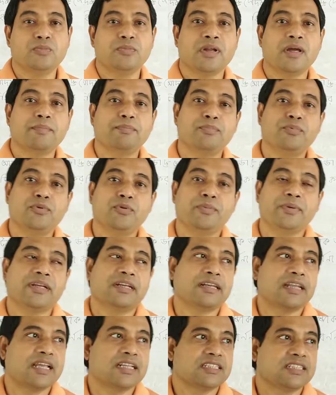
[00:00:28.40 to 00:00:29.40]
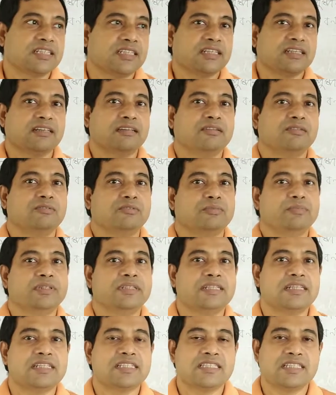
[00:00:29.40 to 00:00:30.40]
তোমরা পূর্বের ক্লাসে
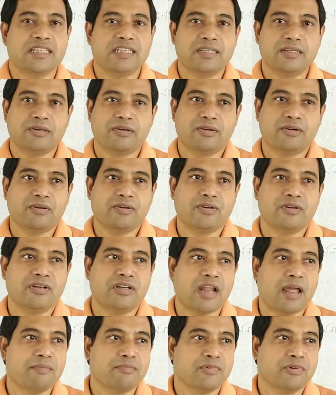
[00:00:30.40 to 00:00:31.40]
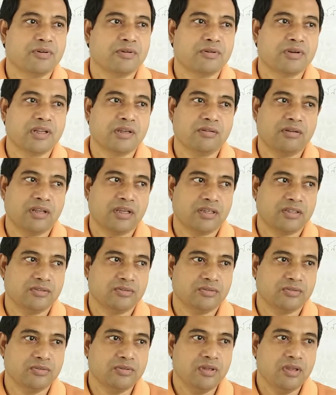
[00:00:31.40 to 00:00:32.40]
উদ্ভিদের শ্রেণীকরণ নামকরণ এগুলা
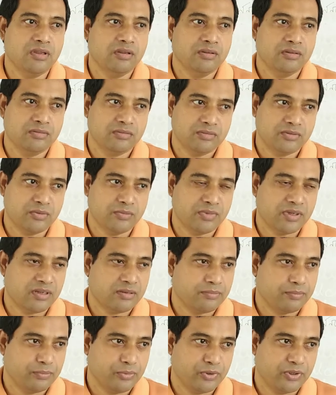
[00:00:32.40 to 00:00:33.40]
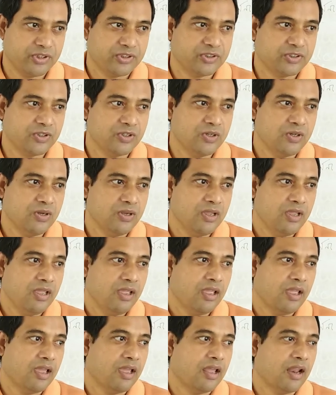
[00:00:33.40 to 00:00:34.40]
কিন্তু তোমরা পড়েছ
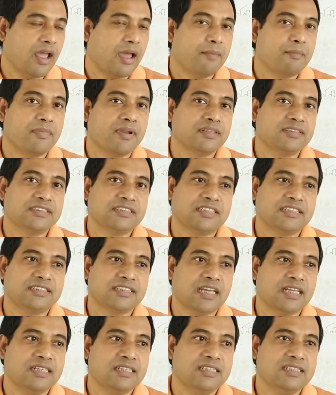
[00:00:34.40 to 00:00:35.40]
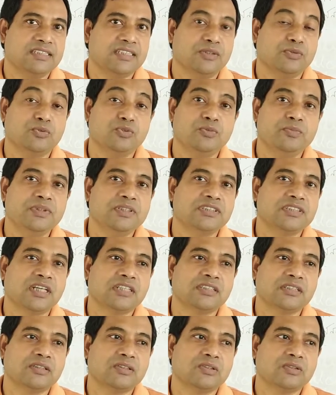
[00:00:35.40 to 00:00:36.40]
আমরা যেটা জানি যে উদ্ভিদ
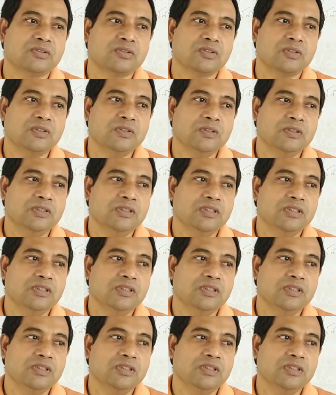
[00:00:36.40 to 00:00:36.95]
সাধারণত